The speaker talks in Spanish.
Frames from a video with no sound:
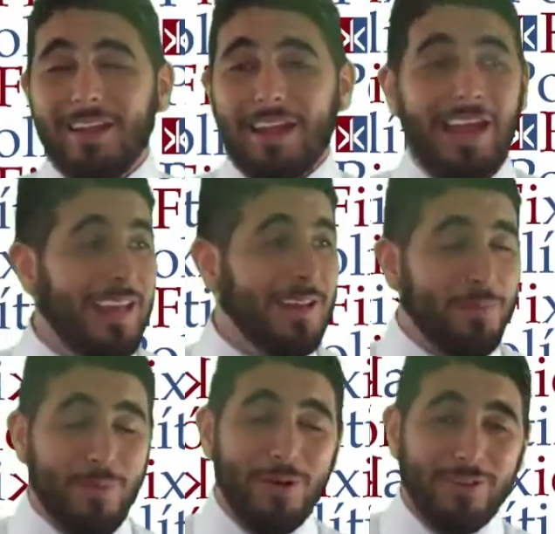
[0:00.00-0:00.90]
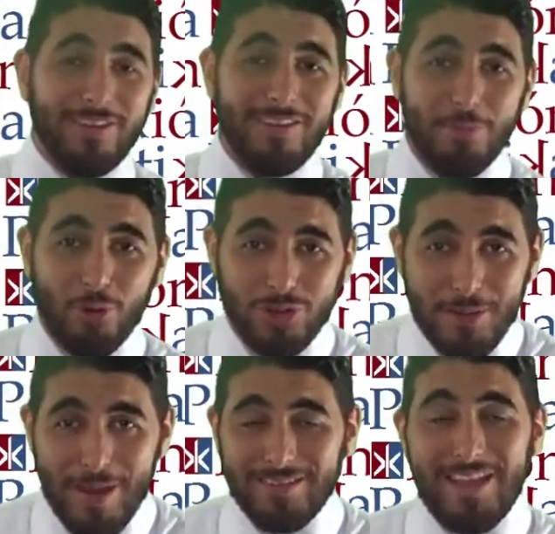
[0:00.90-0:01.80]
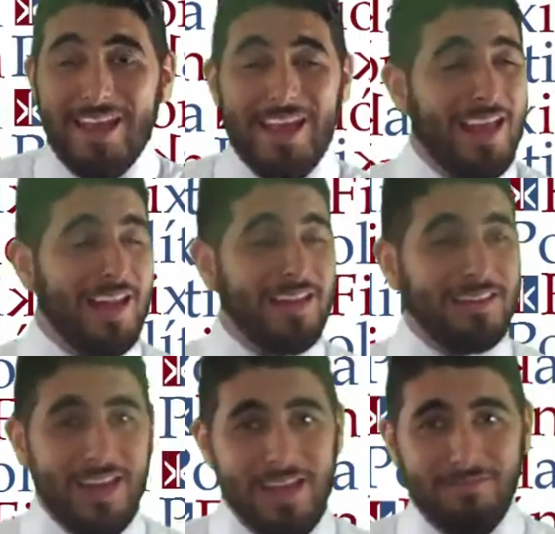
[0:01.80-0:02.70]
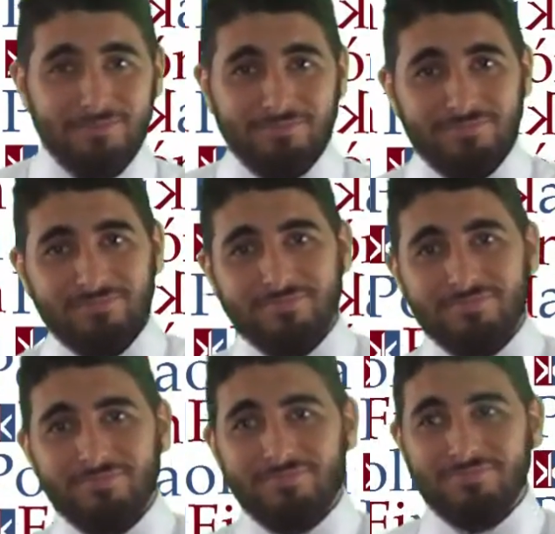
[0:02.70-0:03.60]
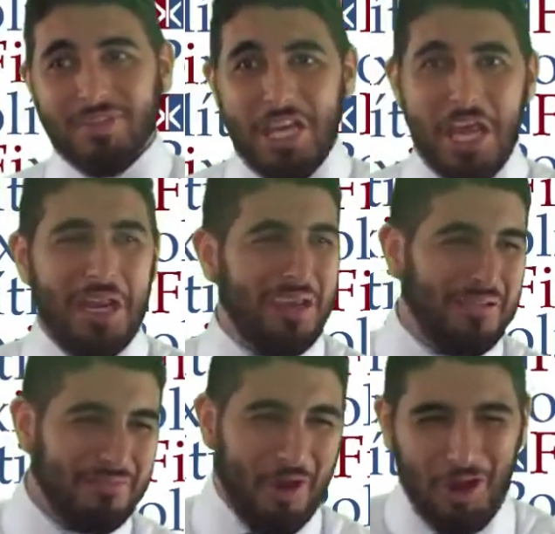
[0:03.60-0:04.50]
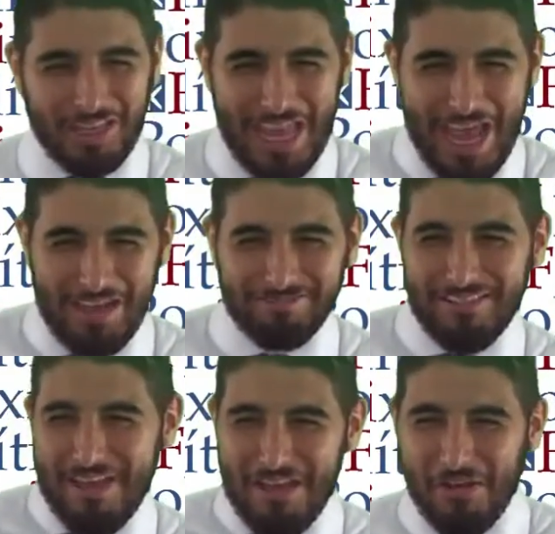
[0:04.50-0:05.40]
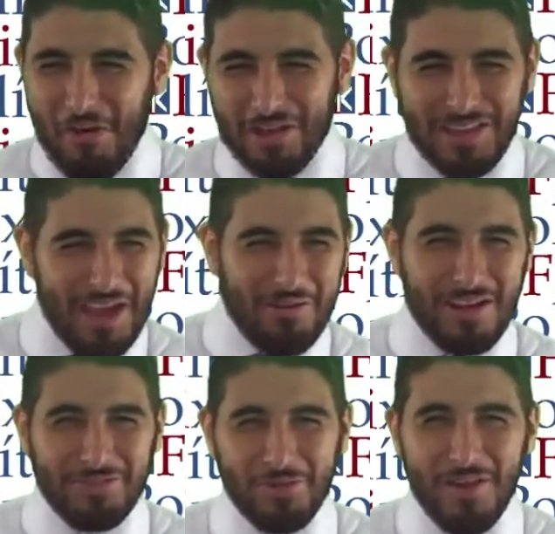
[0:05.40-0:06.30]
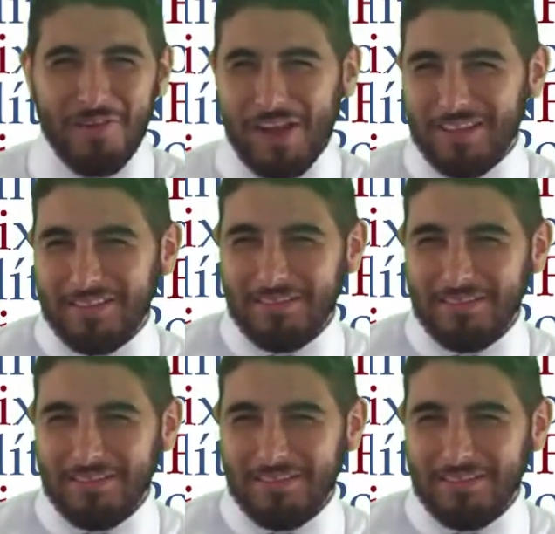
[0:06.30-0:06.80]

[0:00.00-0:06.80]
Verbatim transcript: En noticias deportivas, el Tri quiere, coquetea, coquetea con el Tuca Ferretti.